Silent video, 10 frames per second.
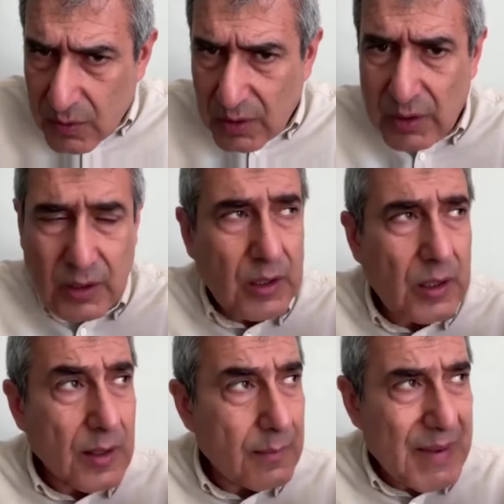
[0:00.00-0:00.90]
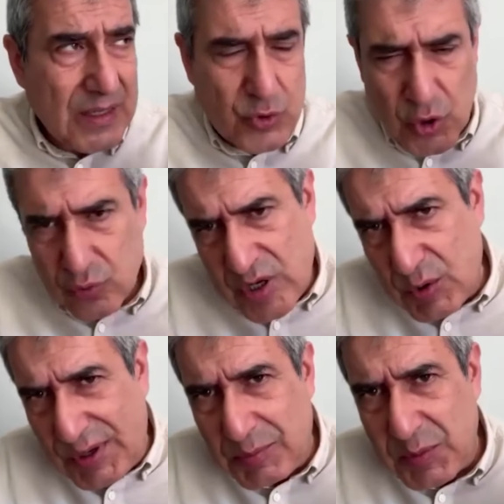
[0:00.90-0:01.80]
e, ben çok da
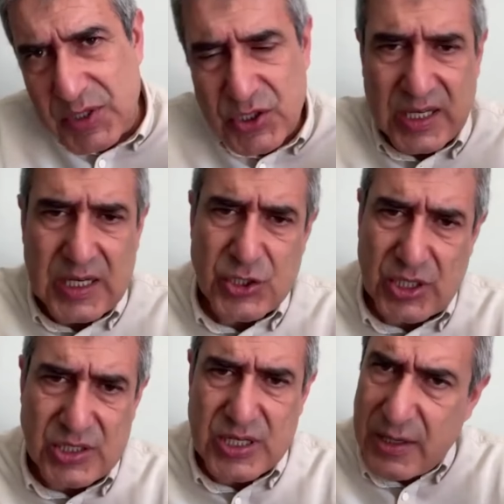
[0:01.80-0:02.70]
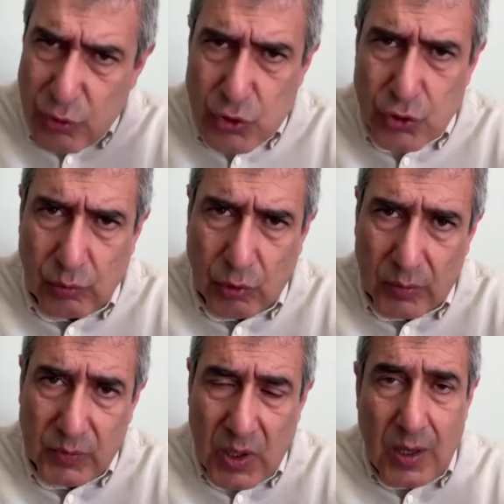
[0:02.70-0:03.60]
önemli bir şey yaşanacağını
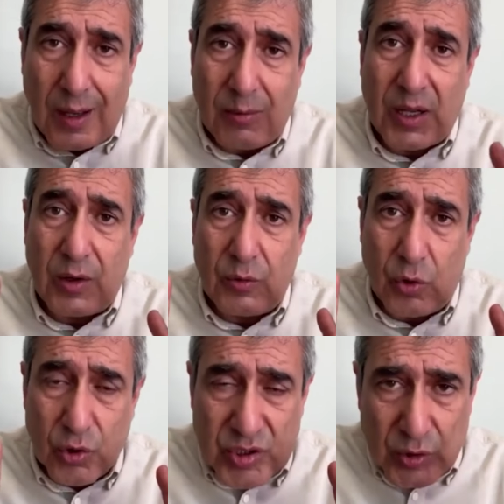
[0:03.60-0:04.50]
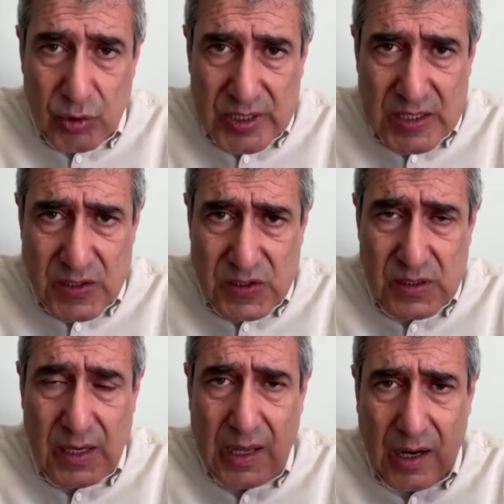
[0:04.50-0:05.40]
düşünmüyorum. Ama Orta
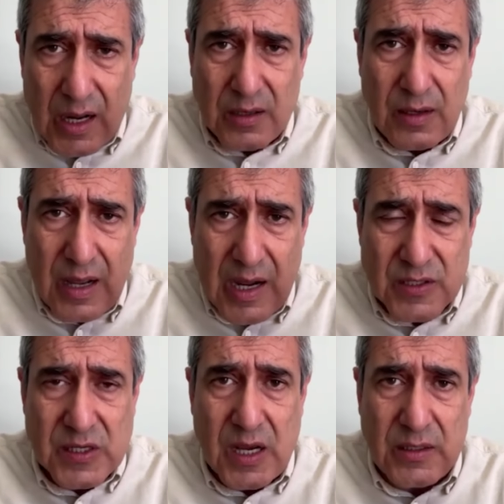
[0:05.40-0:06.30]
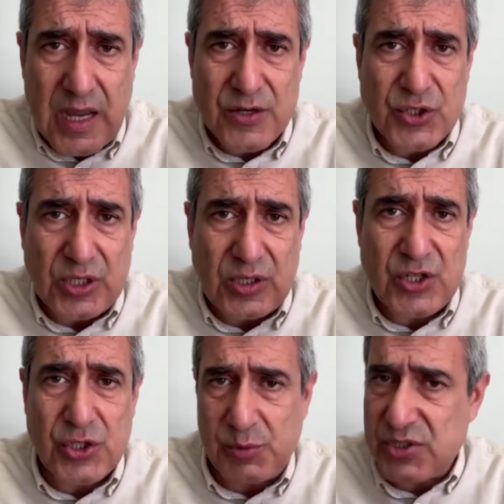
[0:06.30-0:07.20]
Doğu'dayız. Her an, her saat, her şeyin
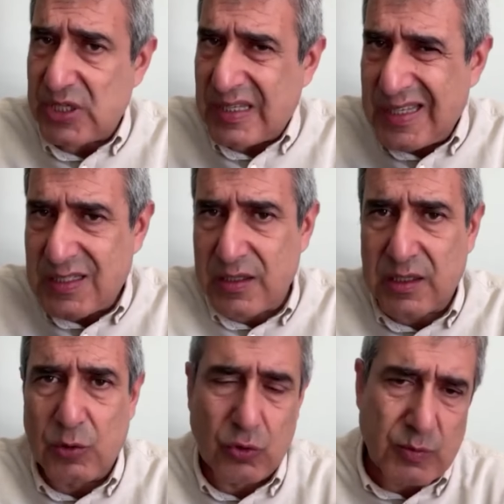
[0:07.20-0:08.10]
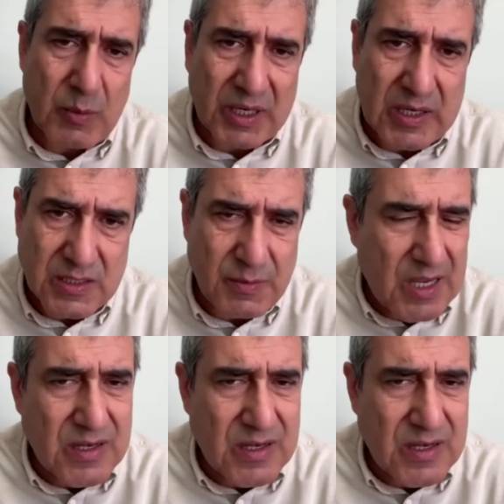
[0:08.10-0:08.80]
değişebileceğini kesinlikle unutmamak lazım. Ya